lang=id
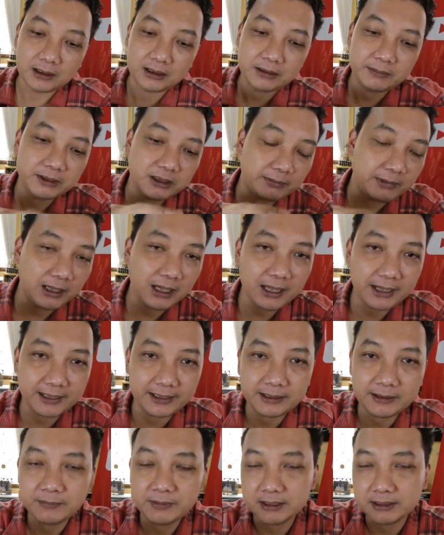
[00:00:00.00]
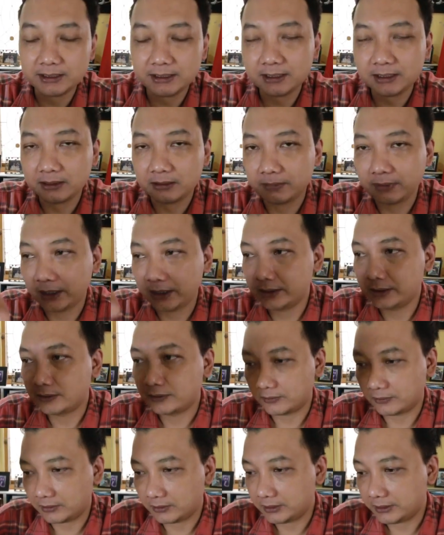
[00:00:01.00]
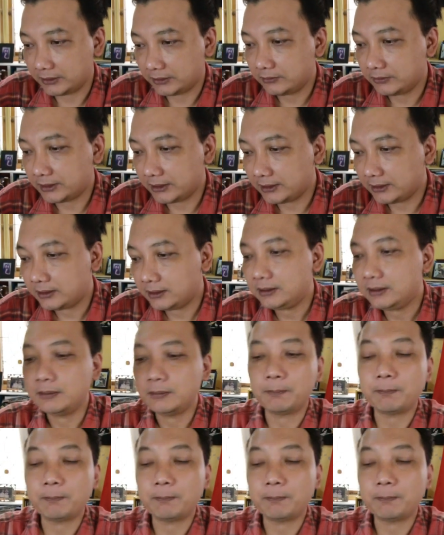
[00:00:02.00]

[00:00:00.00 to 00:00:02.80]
teman-teman lain biasanya nerbangin drone itu di